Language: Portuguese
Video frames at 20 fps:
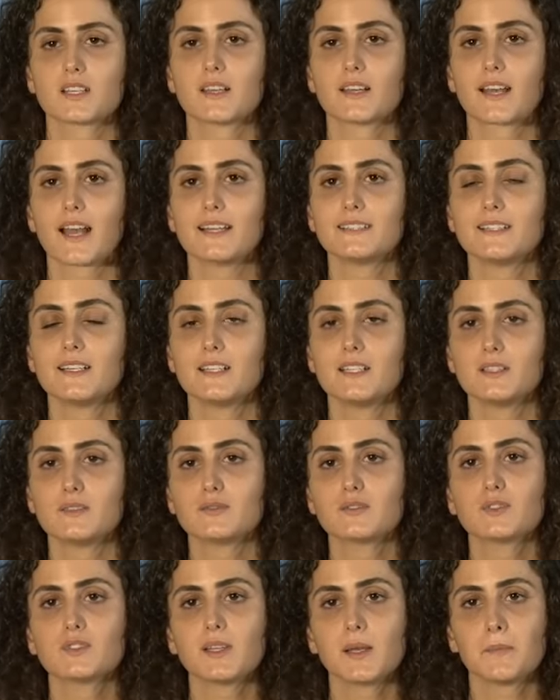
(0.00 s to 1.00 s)
que cada
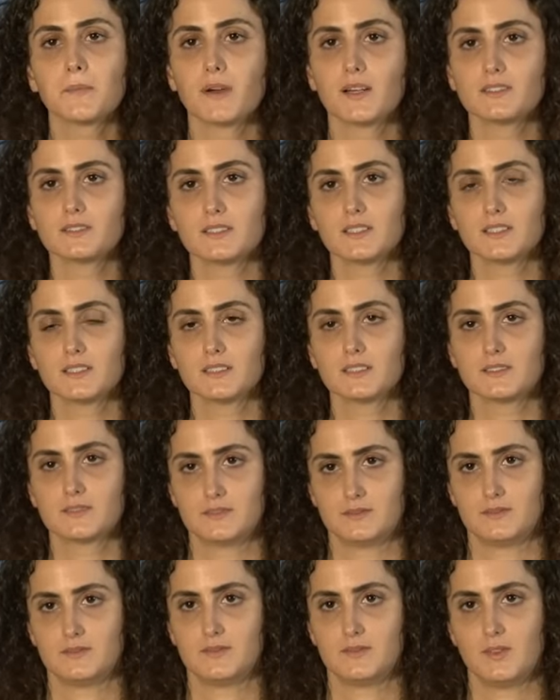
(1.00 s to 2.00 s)
livro demanda
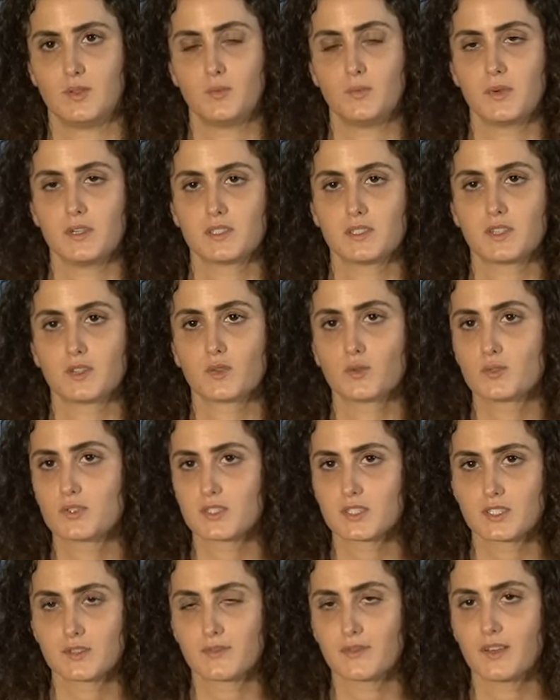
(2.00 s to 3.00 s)
uma
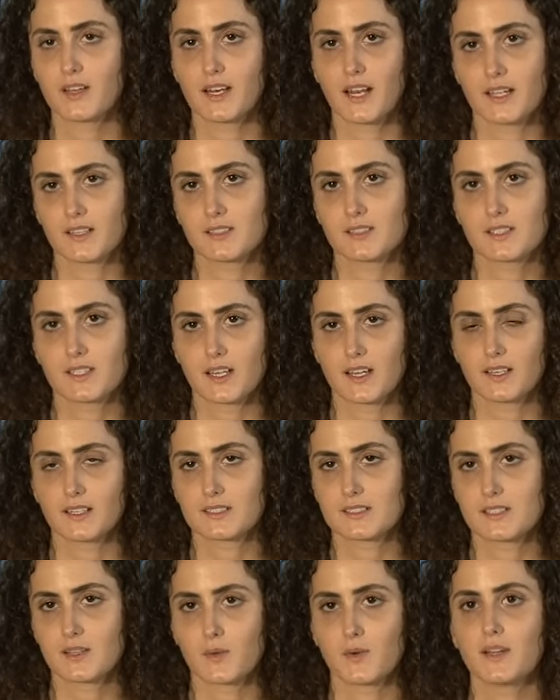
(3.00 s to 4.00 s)
atitude diferente em
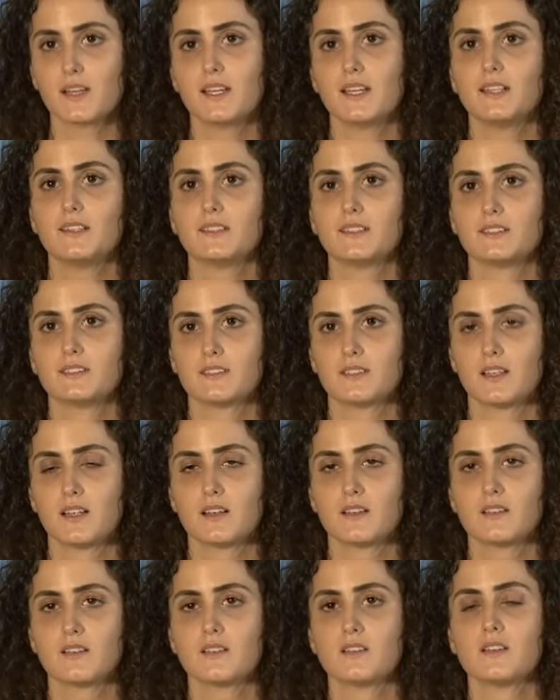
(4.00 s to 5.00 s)
relação a ele. Né?
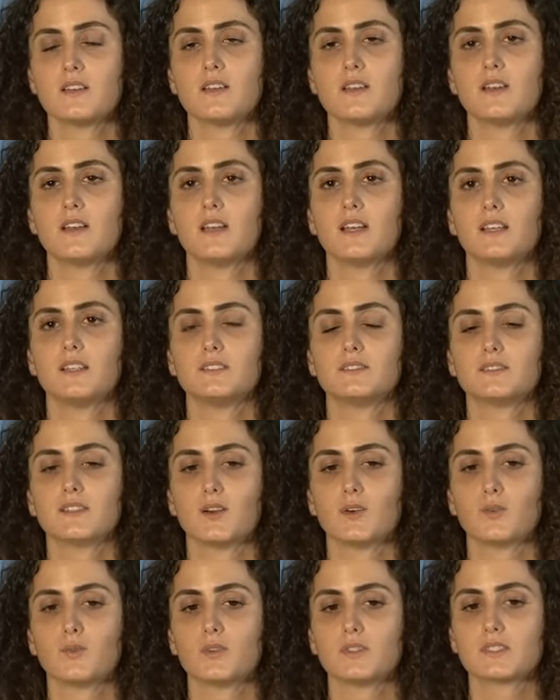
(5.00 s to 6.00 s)

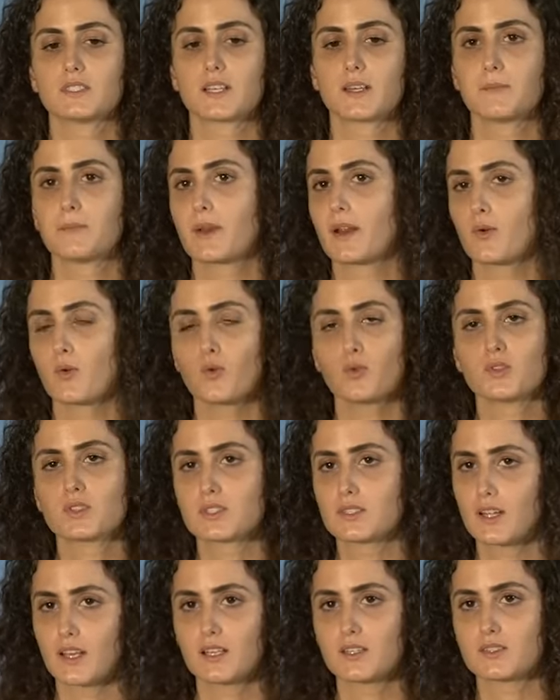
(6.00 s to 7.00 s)
Então, acho que para alguns
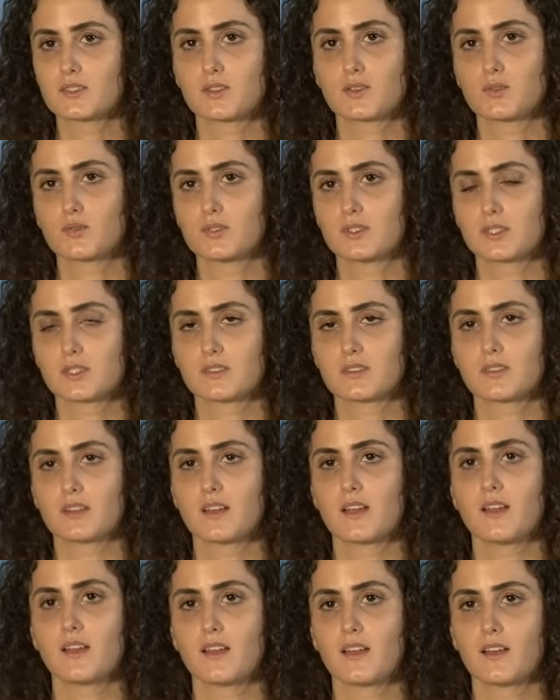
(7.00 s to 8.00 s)
textos
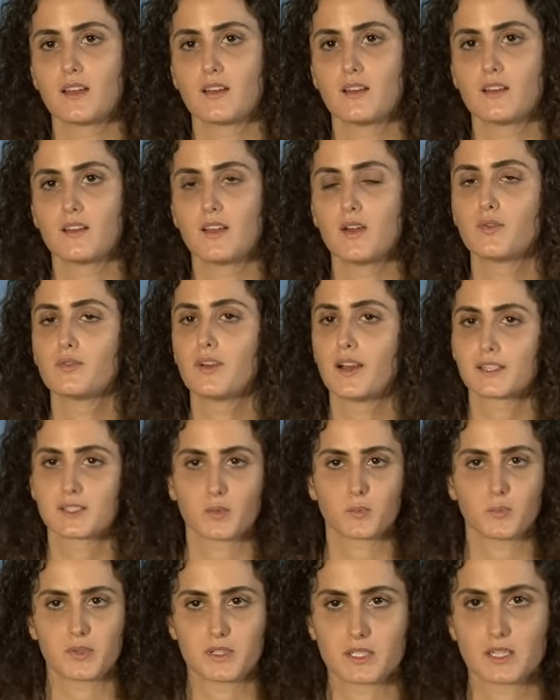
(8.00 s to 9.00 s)
é, eu
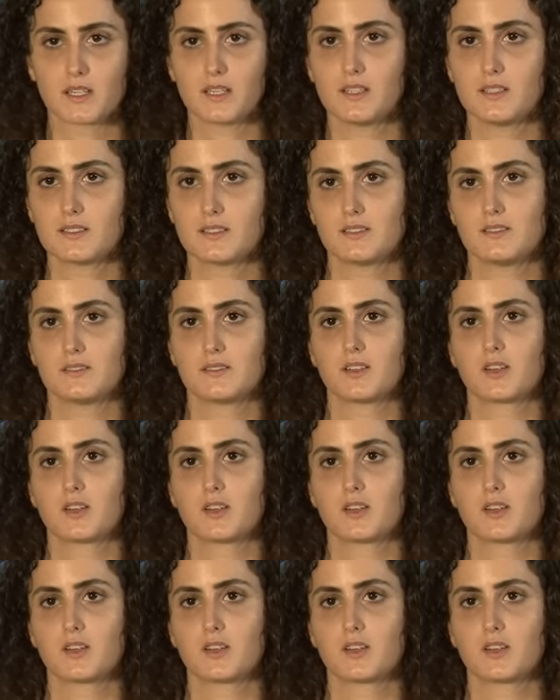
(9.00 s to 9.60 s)
faço pesquisas,